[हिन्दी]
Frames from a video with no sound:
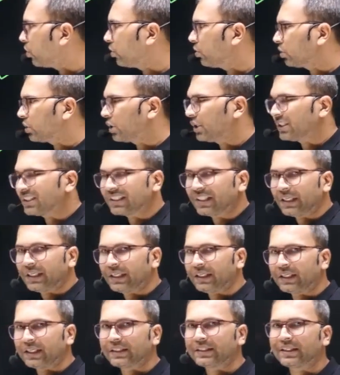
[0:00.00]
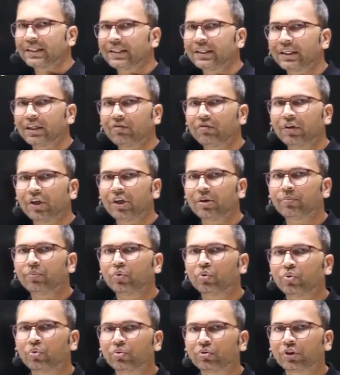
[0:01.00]
किस तरीके से डेवलप
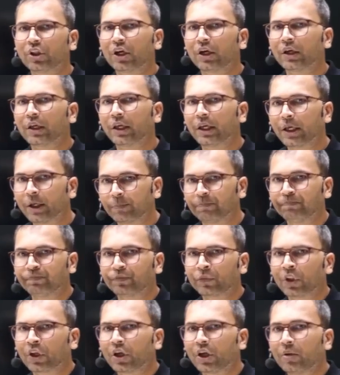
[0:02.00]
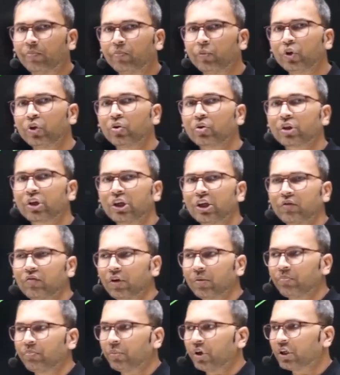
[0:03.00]
होता है एम्ब्रियो की
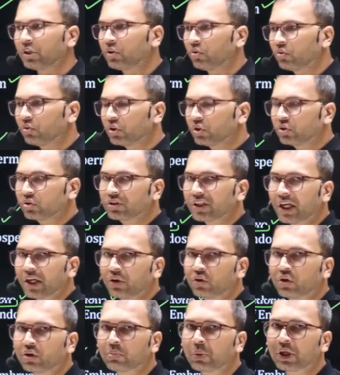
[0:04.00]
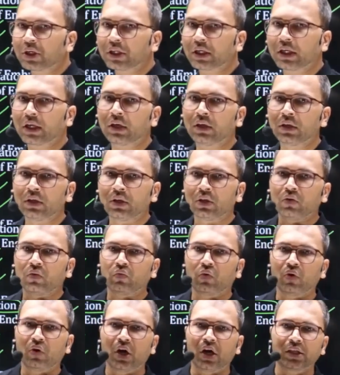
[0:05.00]
डेवलपमेंट क्योंकि जो जायगोट बन गया
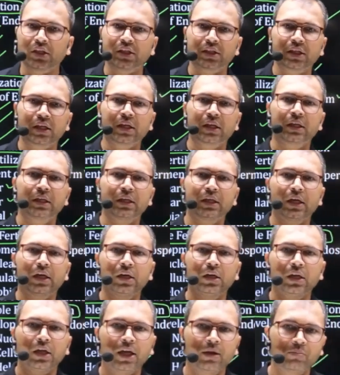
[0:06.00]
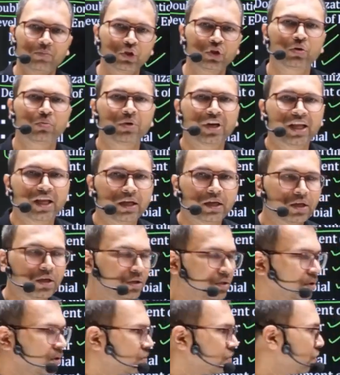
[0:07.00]
वो आगे क्या करेगा एम्ब्रियो बनाएगा
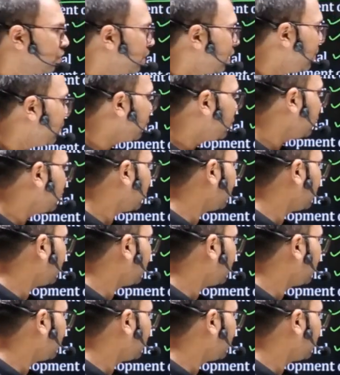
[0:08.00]
तो एम्ब्रियो